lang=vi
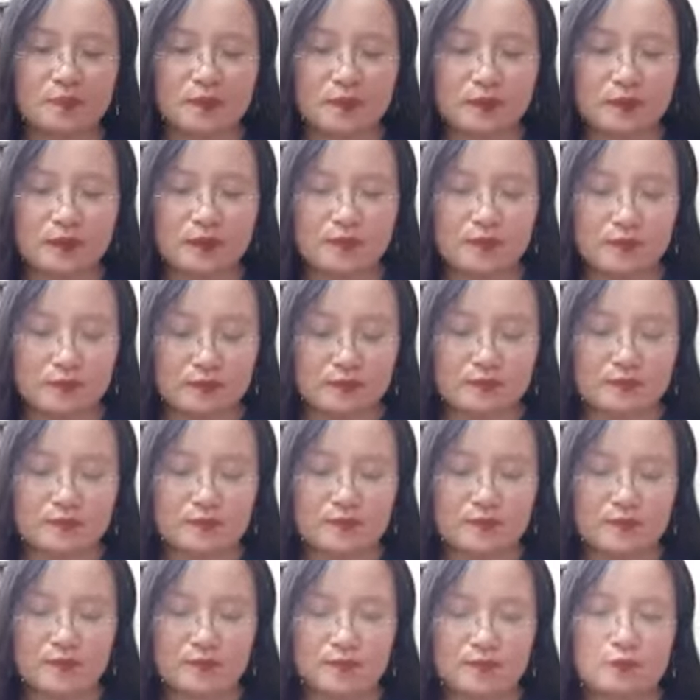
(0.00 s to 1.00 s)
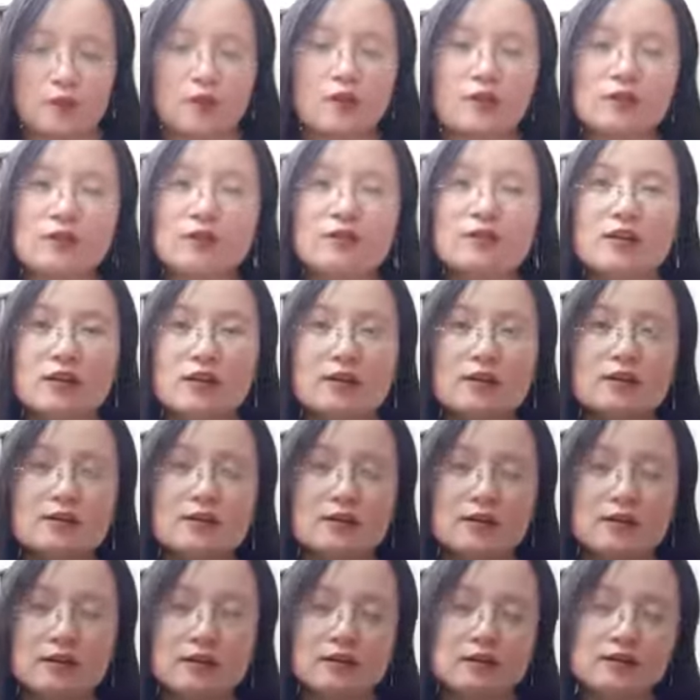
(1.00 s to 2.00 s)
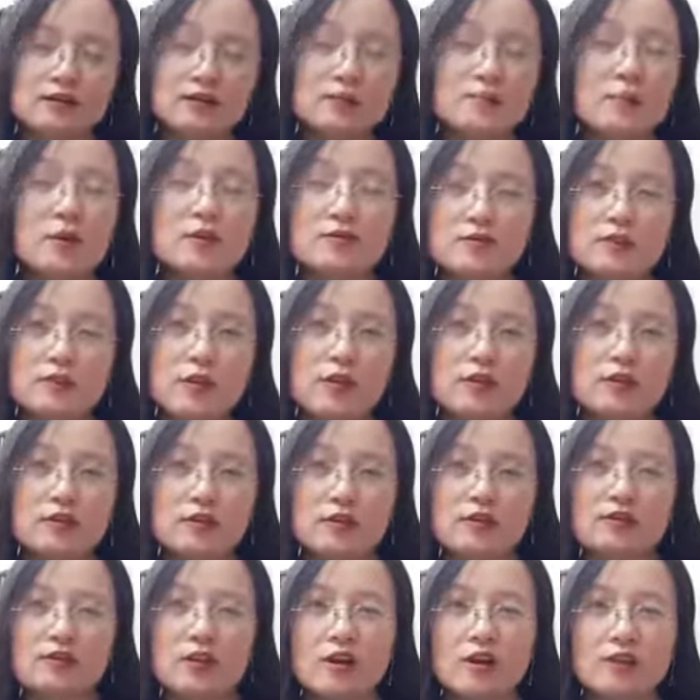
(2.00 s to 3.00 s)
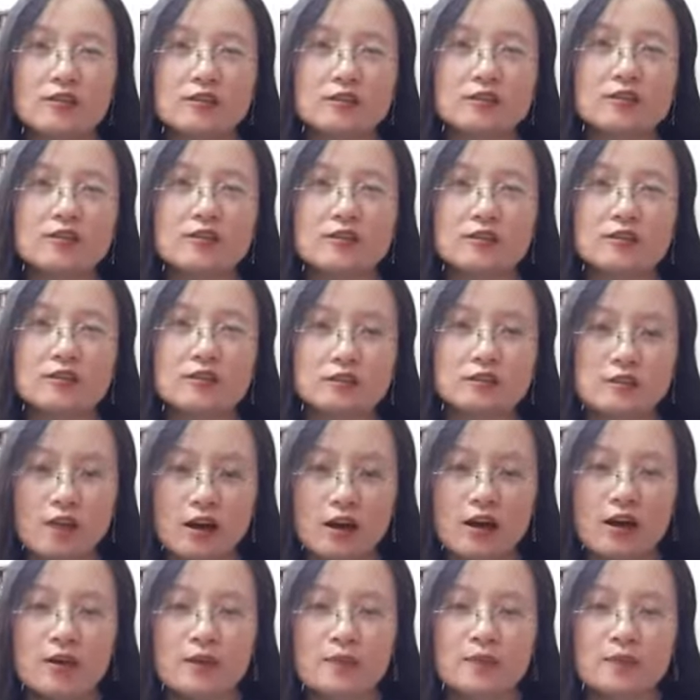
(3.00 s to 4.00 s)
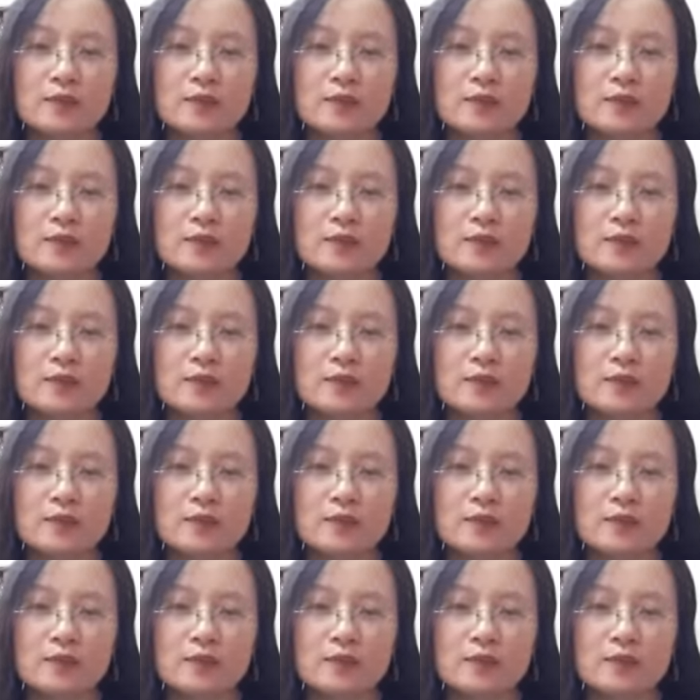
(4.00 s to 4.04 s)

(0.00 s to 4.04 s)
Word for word: à, Freud có nói à, Sigmund Freud có nói đến điều đó